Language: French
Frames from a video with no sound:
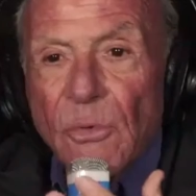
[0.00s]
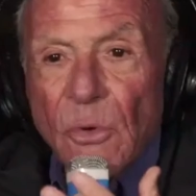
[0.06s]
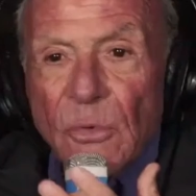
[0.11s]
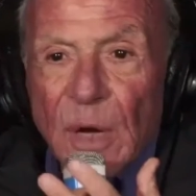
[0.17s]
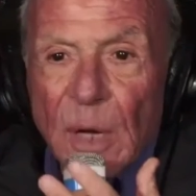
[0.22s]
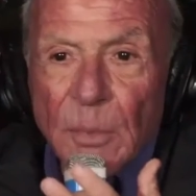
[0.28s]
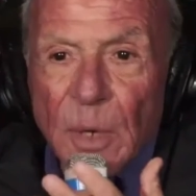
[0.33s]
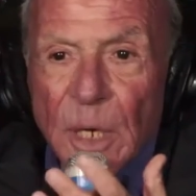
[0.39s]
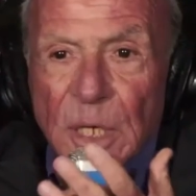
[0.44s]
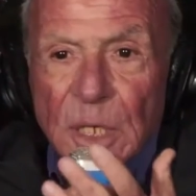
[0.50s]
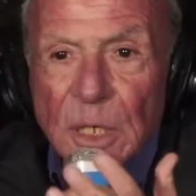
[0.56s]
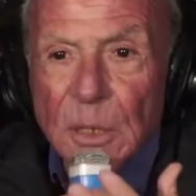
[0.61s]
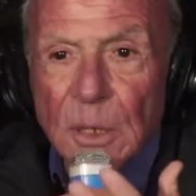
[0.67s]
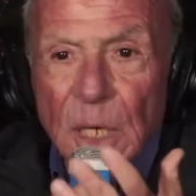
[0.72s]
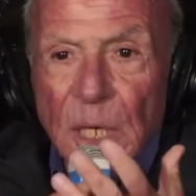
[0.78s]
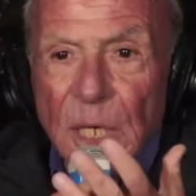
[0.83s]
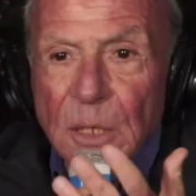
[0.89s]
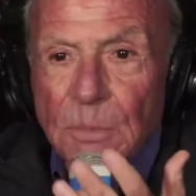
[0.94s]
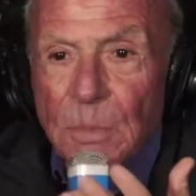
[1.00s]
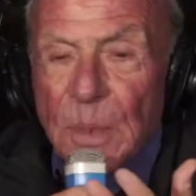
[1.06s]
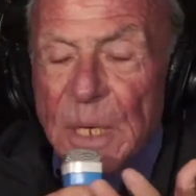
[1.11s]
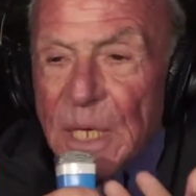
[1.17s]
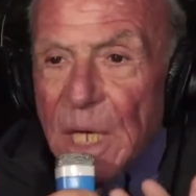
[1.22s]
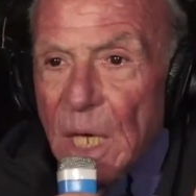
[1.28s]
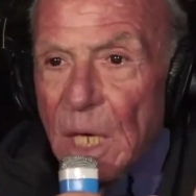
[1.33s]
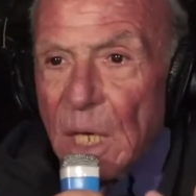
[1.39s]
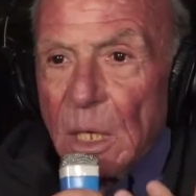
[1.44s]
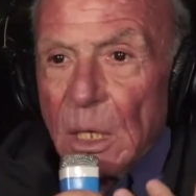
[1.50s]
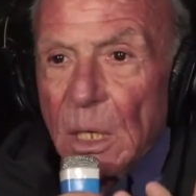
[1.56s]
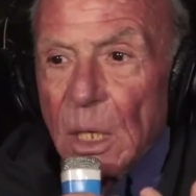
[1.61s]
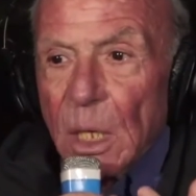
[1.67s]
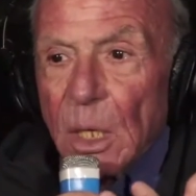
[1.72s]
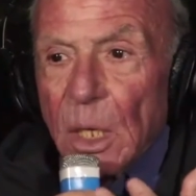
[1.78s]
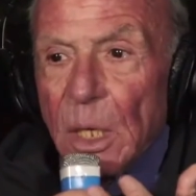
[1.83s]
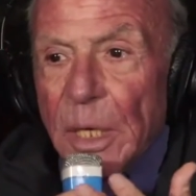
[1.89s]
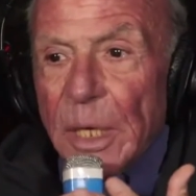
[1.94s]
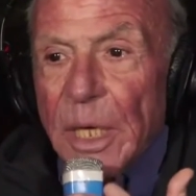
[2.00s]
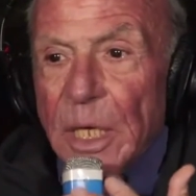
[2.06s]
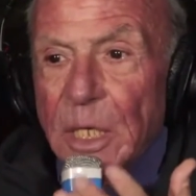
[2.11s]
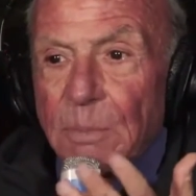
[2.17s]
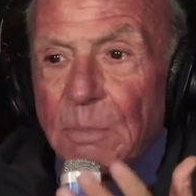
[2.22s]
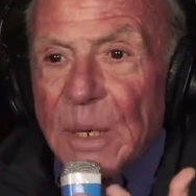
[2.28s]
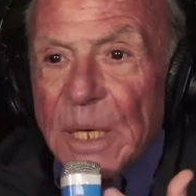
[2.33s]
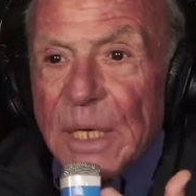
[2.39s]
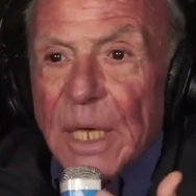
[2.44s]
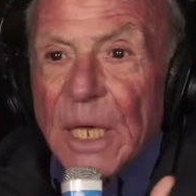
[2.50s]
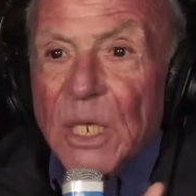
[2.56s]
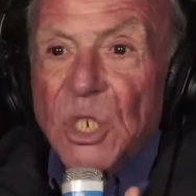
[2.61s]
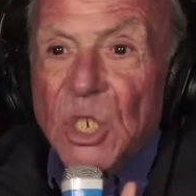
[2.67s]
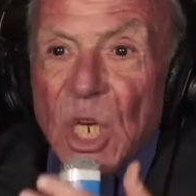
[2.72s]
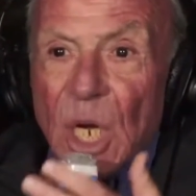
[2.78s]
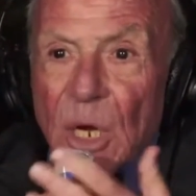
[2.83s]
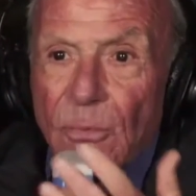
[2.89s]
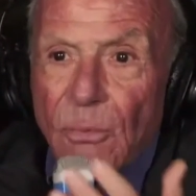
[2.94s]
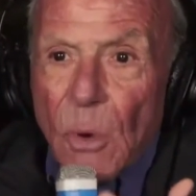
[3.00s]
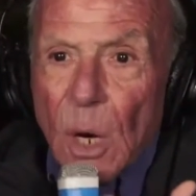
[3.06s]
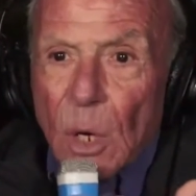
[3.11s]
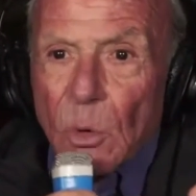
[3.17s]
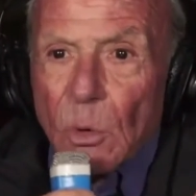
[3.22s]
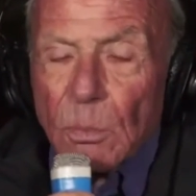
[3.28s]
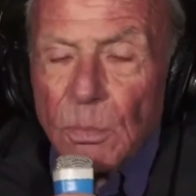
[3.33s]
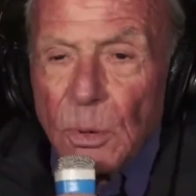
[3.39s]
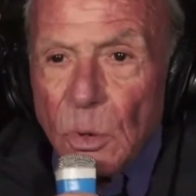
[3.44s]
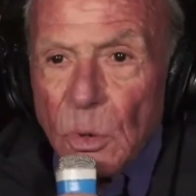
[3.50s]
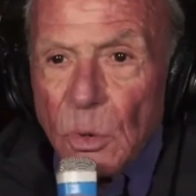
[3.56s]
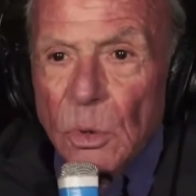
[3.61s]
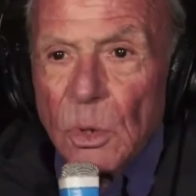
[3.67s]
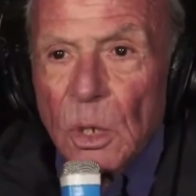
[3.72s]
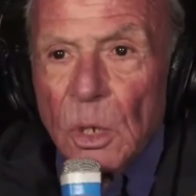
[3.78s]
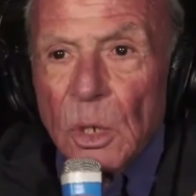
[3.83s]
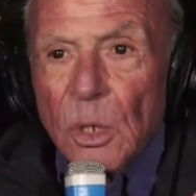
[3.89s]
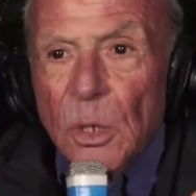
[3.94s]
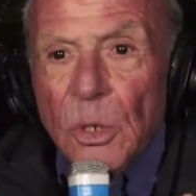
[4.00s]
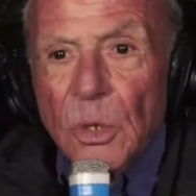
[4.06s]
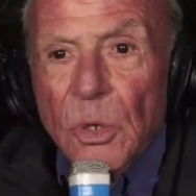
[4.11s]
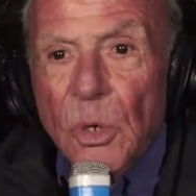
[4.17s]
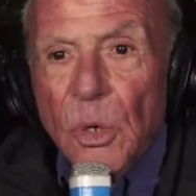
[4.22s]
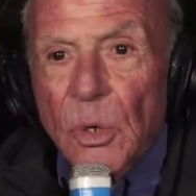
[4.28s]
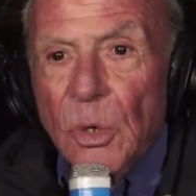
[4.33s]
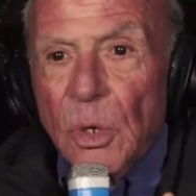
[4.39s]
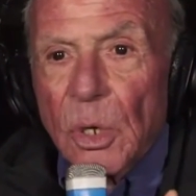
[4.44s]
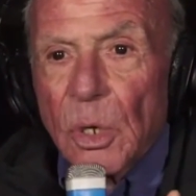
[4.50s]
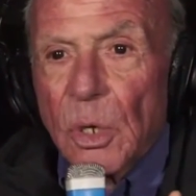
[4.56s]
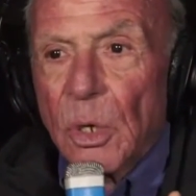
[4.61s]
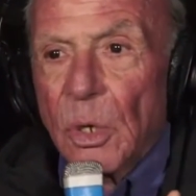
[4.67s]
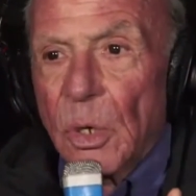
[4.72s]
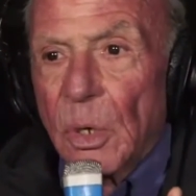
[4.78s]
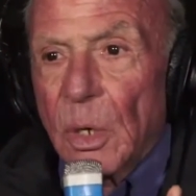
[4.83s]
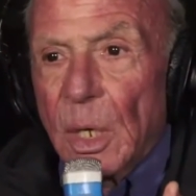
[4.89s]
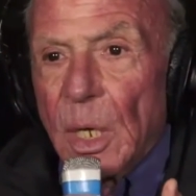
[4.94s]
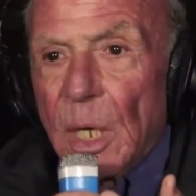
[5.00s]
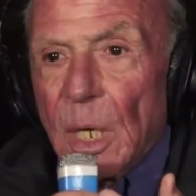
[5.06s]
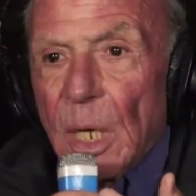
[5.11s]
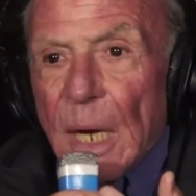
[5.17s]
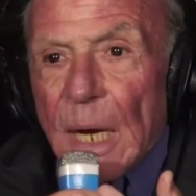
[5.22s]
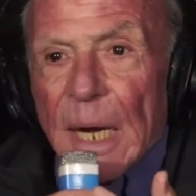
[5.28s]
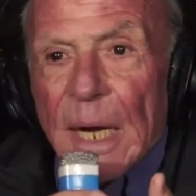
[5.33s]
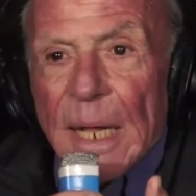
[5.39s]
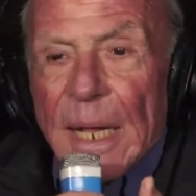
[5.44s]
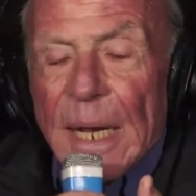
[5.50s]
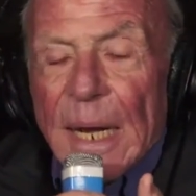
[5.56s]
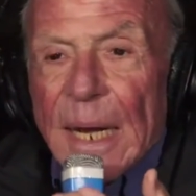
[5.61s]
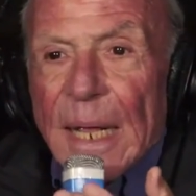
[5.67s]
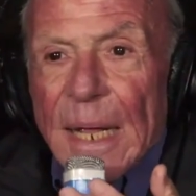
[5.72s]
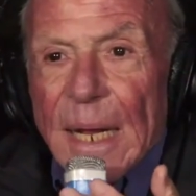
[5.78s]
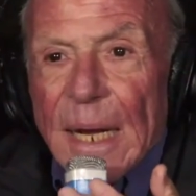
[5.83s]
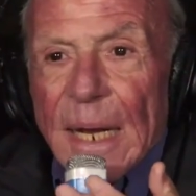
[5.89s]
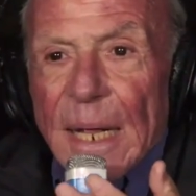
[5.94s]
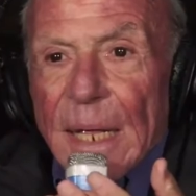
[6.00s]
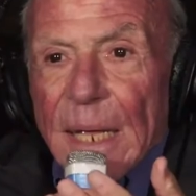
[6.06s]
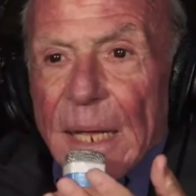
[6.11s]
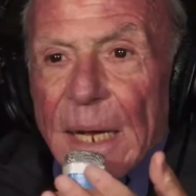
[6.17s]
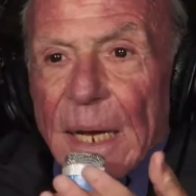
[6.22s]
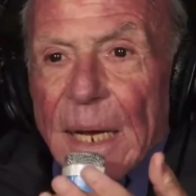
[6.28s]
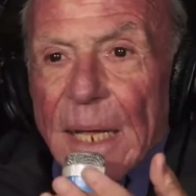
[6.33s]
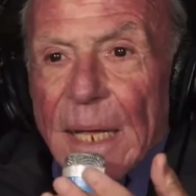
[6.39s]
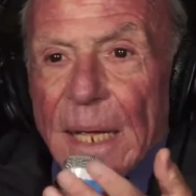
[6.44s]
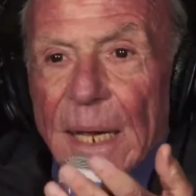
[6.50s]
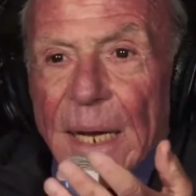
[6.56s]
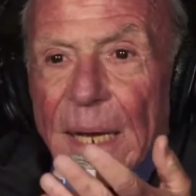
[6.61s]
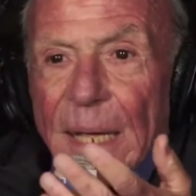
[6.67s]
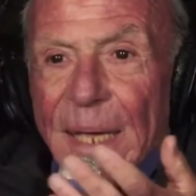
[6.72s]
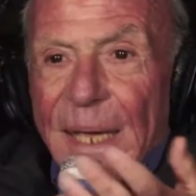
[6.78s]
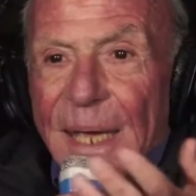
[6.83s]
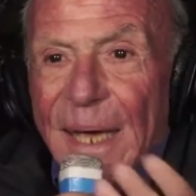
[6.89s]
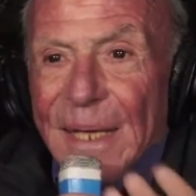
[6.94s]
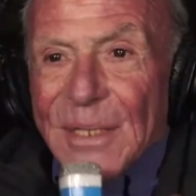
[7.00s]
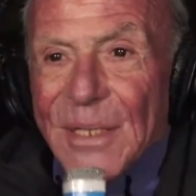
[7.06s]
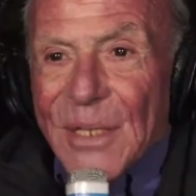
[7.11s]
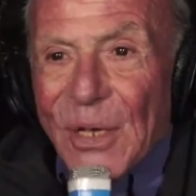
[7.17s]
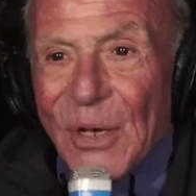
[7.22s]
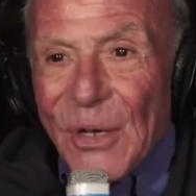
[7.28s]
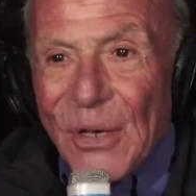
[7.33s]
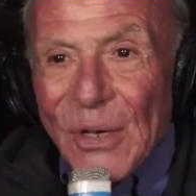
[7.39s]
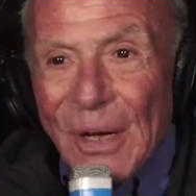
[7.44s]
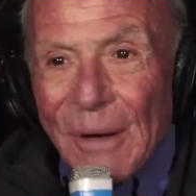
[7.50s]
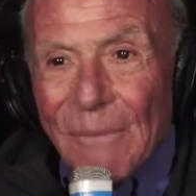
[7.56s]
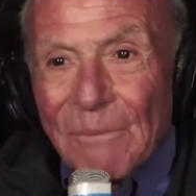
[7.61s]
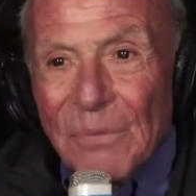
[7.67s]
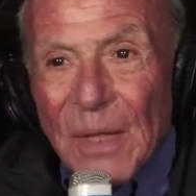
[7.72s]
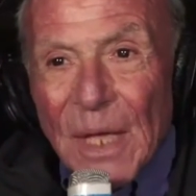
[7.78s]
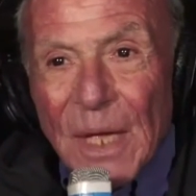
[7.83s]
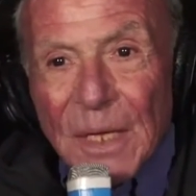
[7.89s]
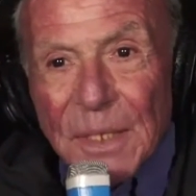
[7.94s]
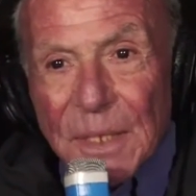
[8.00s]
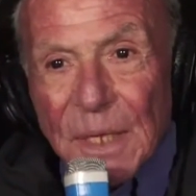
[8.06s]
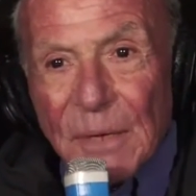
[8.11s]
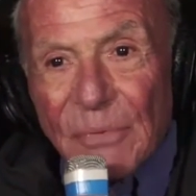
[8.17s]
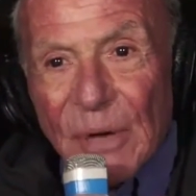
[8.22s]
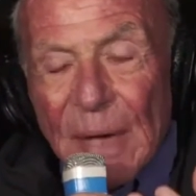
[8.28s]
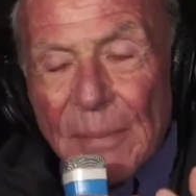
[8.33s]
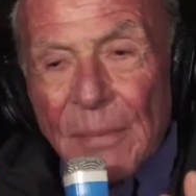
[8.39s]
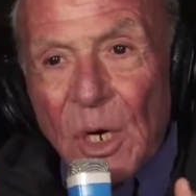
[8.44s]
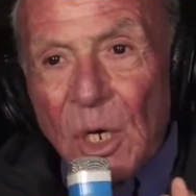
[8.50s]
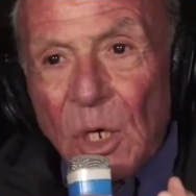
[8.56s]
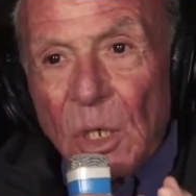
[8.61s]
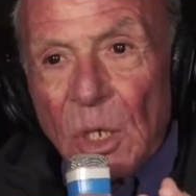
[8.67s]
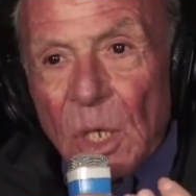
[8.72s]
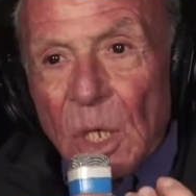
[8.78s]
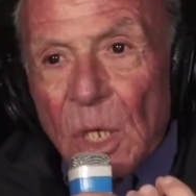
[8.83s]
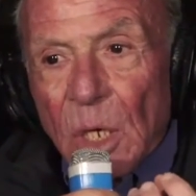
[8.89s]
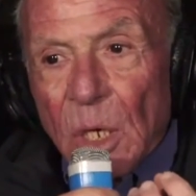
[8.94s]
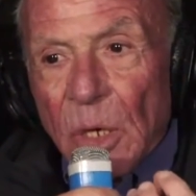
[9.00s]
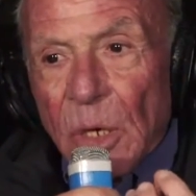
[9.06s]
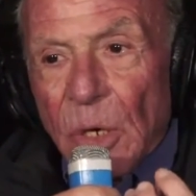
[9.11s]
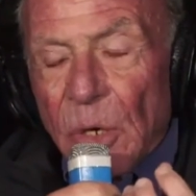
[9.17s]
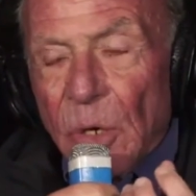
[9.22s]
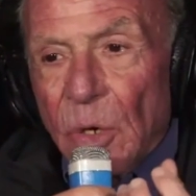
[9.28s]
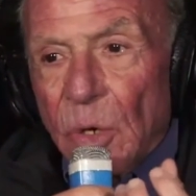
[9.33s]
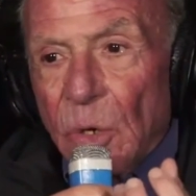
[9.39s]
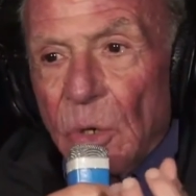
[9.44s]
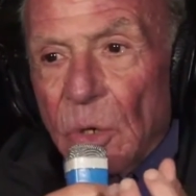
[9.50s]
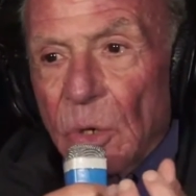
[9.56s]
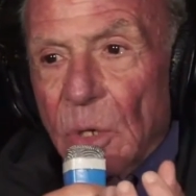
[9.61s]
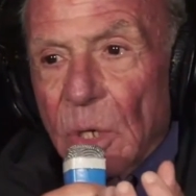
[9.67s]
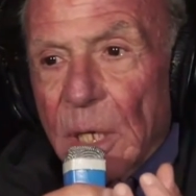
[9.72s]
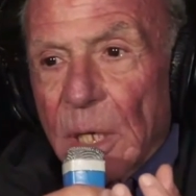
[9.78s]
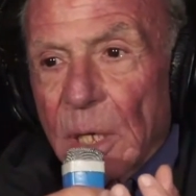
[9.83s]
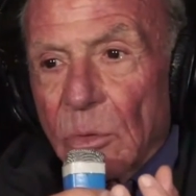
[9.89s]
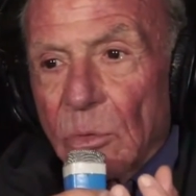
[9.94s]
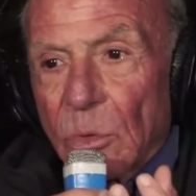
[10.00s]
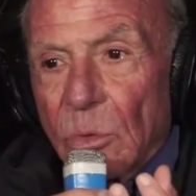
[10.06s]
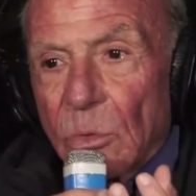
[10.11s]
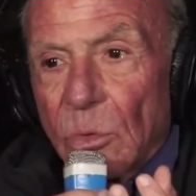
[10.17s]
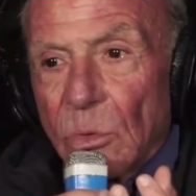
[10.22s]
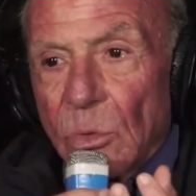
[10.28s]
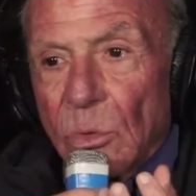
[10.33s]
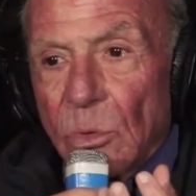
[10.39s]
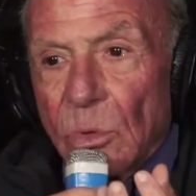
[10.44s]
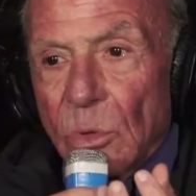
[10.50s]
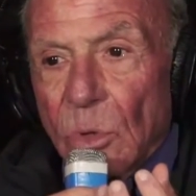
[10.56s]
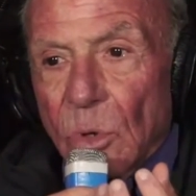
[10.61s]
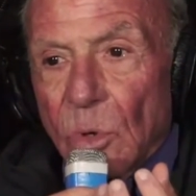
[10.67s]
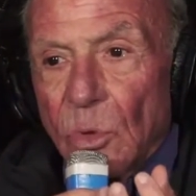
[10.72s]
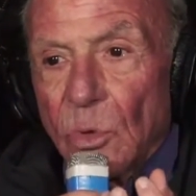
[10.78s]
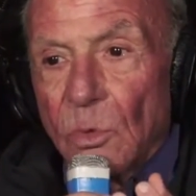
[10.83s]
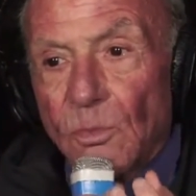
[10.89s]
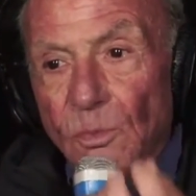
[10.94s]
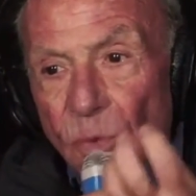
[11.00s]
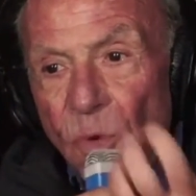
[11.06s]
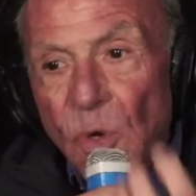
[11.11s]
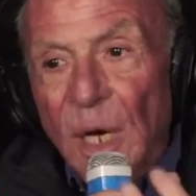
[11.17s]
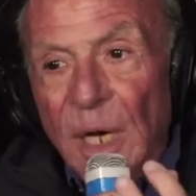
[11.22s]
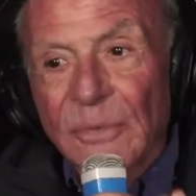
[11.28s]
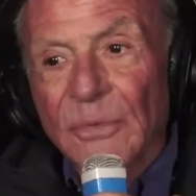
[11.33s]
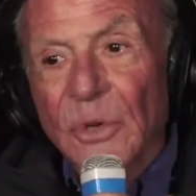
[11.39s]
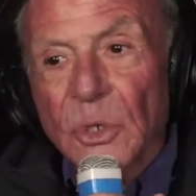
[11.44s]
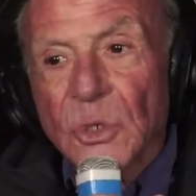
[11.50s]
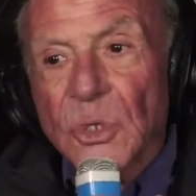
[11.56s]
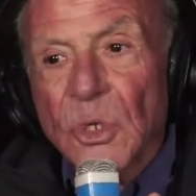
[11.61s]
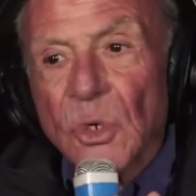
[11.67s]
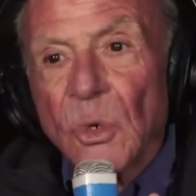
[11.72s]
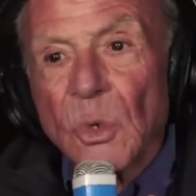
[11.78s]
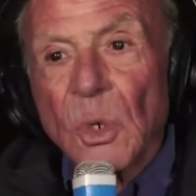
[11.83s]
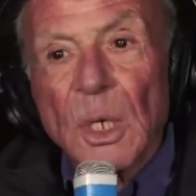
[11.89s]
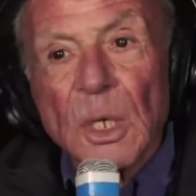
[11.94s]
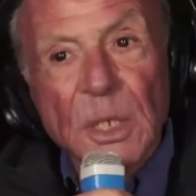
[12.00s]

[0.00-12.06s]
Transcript: vraiment expliquer, expliquer chaque fois qu'on peut que euh, les, casseurs, c'est vraiment une, une, pure invention.